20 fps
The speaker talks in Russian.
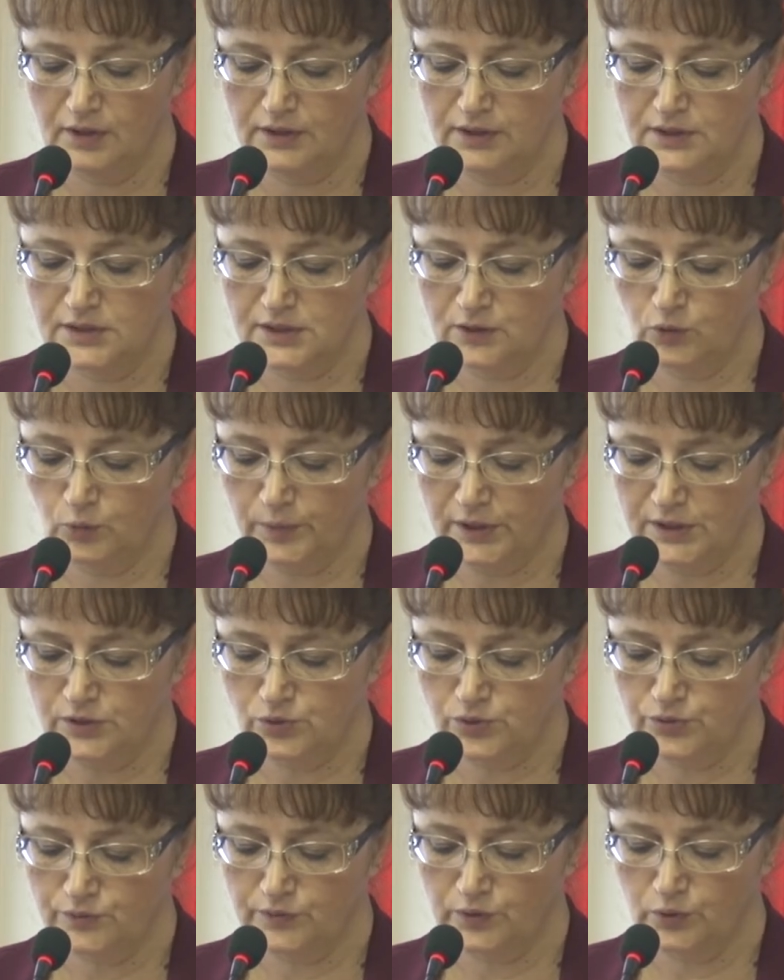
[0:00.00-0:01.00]
единого
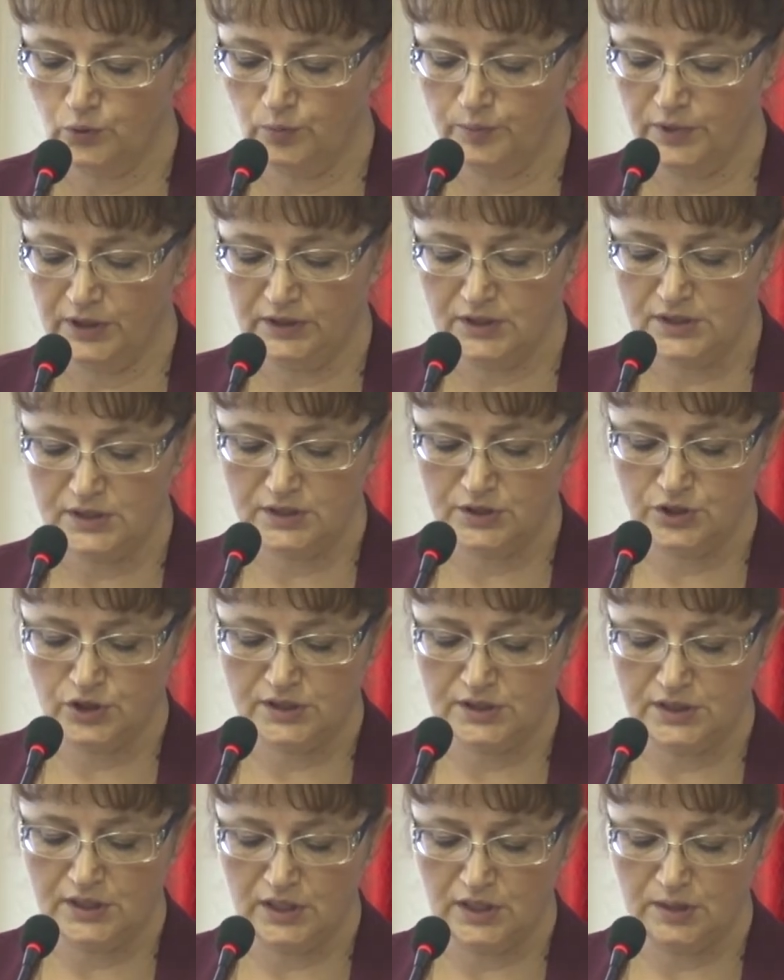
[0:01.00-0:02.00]
платежного документа с
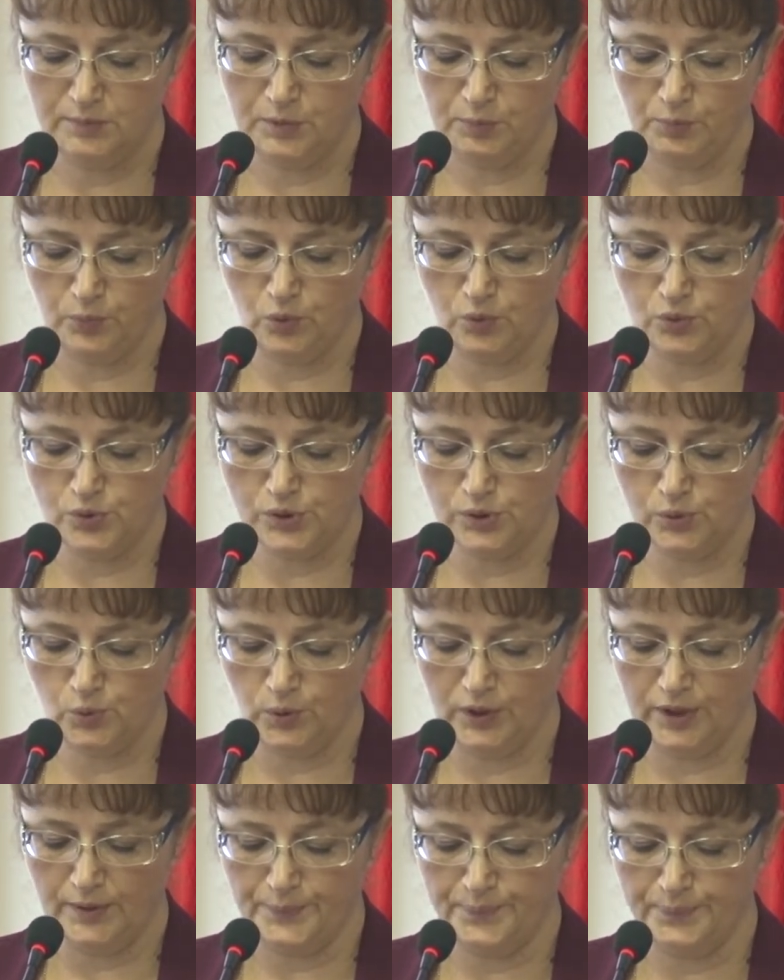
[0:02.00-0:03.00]
начислениями по
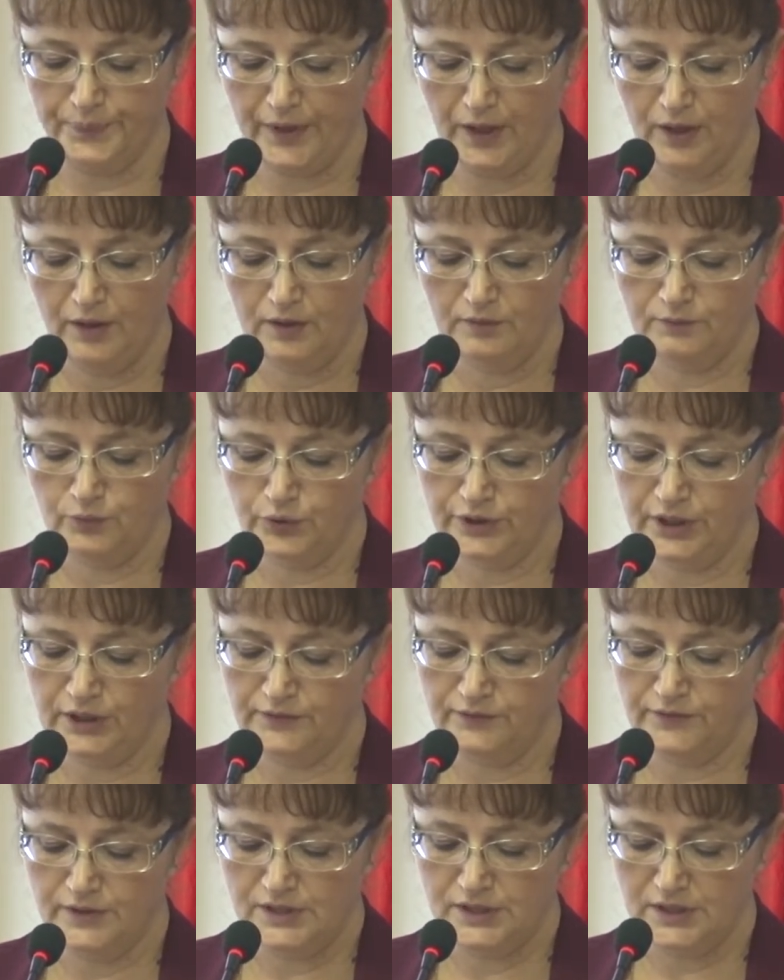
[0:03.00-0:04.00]
услугам
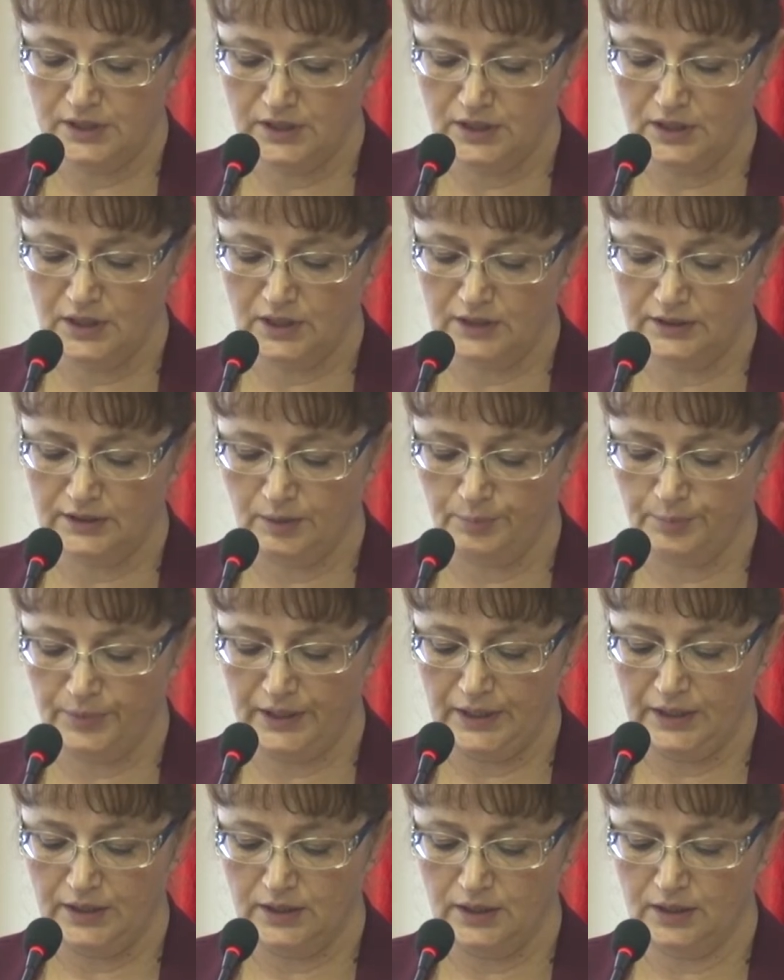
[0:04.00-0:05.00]
водоотведения,
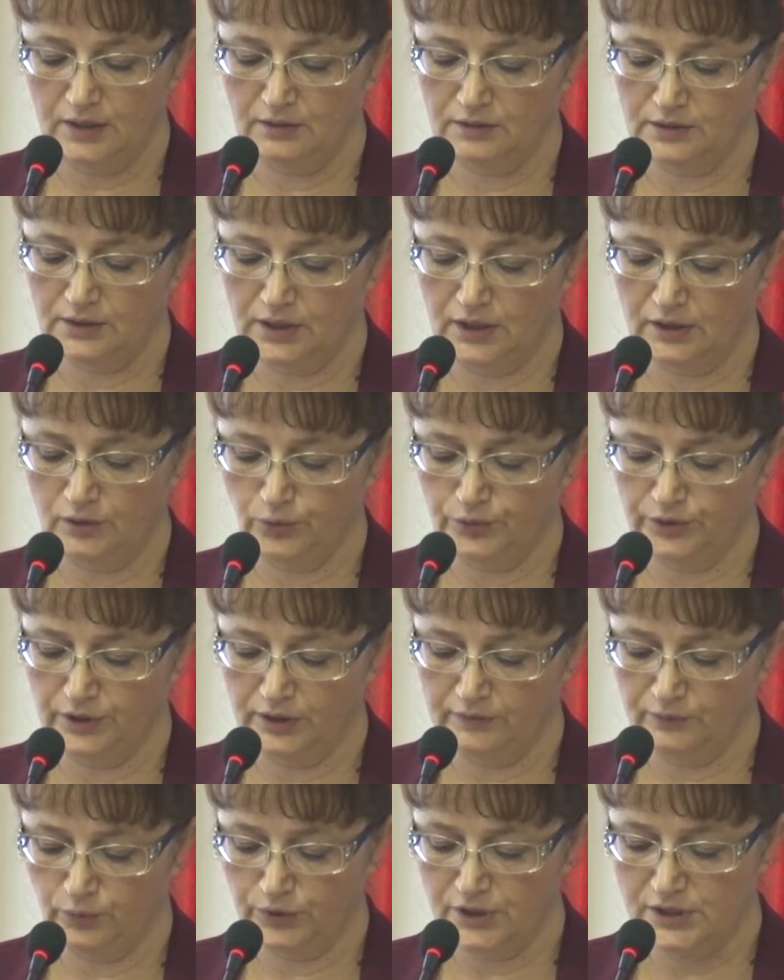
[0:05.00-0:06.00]
отопления,
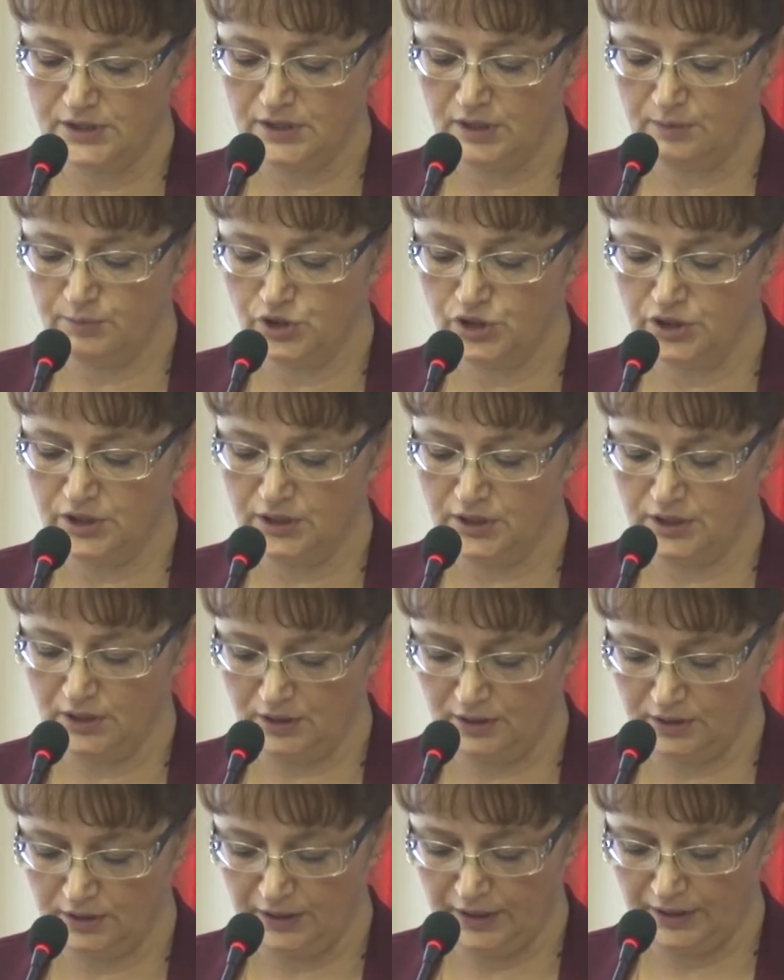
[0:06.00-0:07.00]
холодное
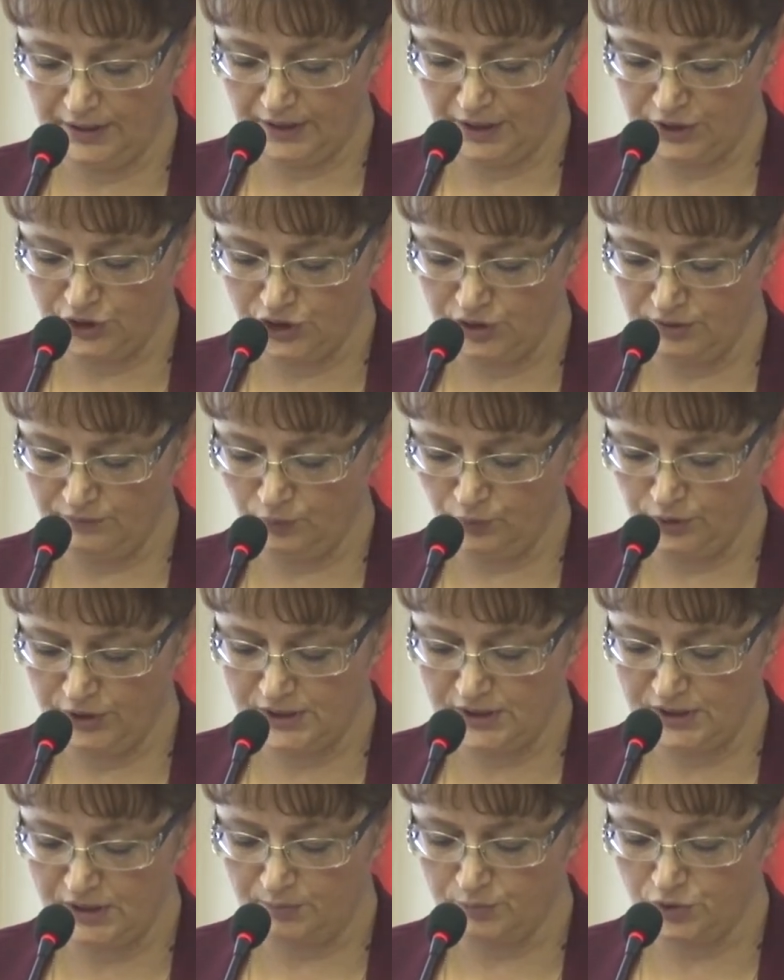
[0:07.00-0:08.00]
водоснабжение, горячее
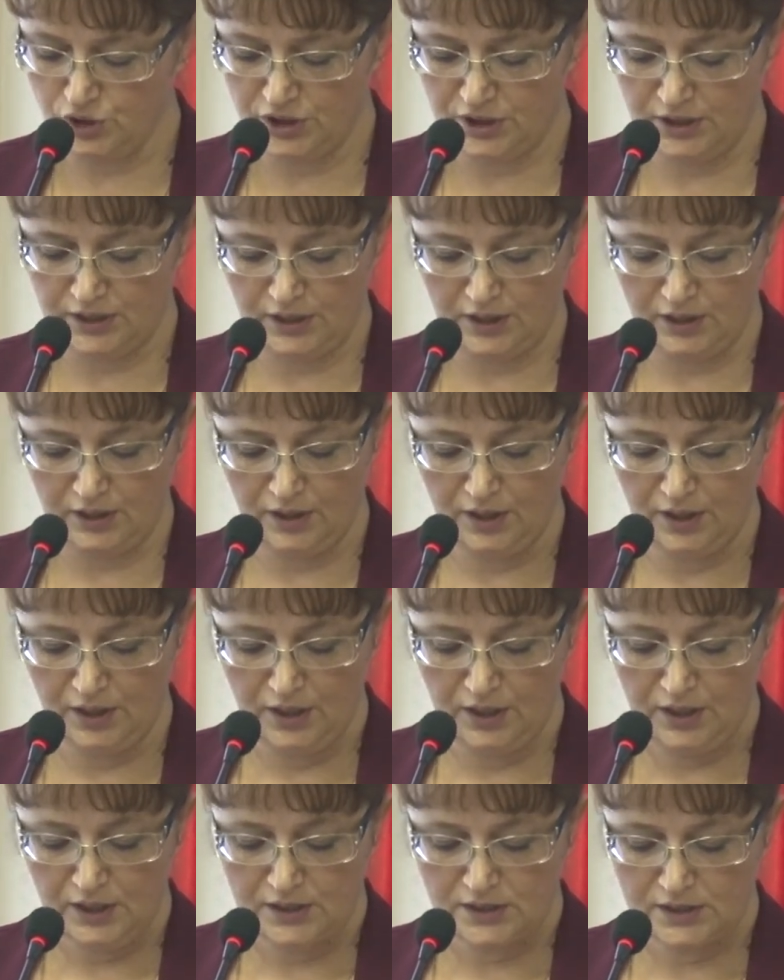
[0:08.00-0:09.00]
водоснабжение,
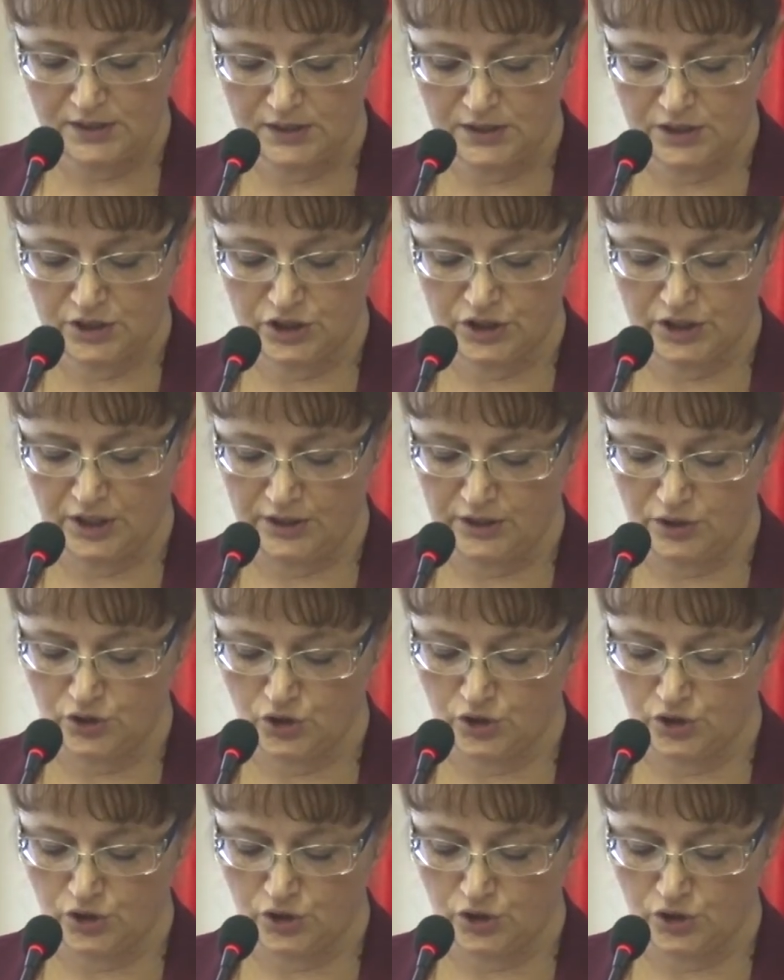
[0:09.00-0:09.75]
содержание